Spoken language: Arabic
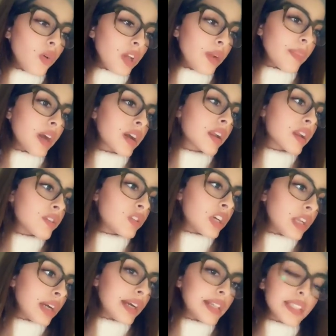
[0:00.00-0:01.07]
وأنا مقررة
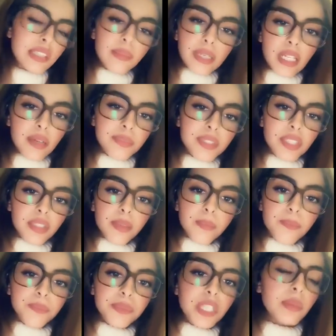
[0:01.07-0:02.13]
إنه أنا أغسل ملابسي
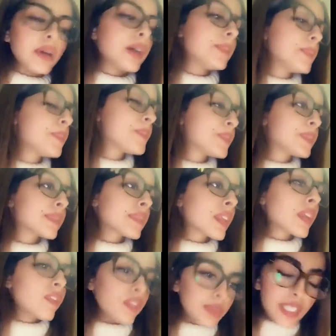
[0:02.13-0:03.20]
تمام
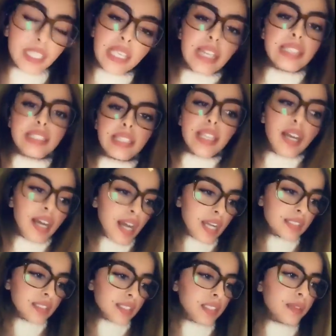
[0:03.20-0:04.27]
فبديت أغسلها
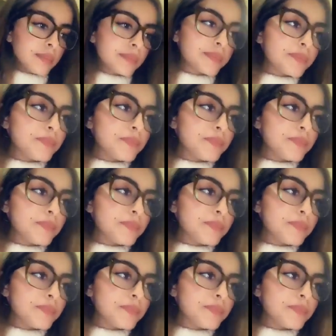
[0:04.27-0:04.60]
عادي